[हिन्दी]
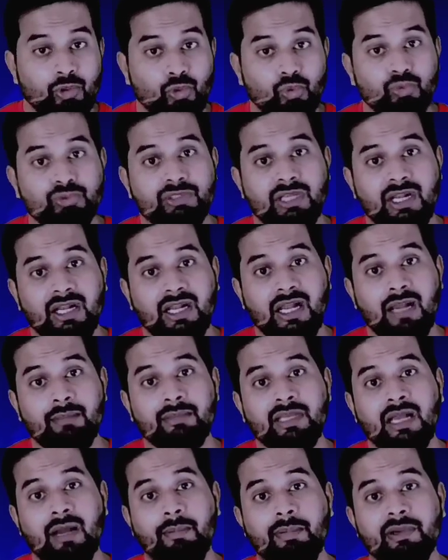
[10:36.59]
दूसरा
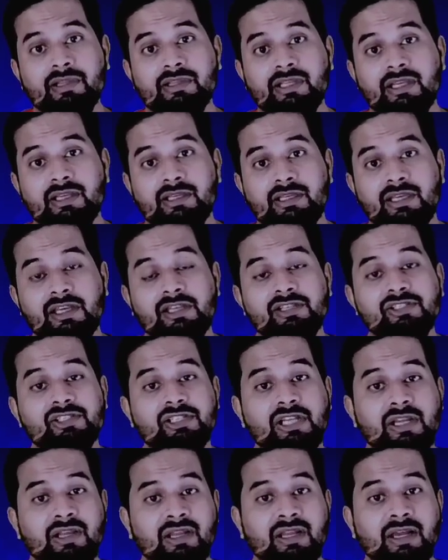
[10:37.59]
काम यहाँ पर देखिए
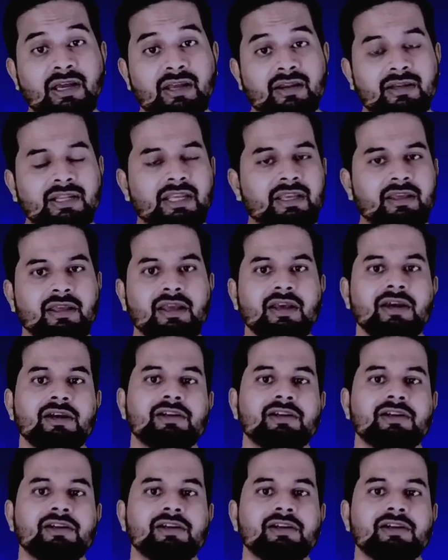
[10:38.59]
शेखर नहीं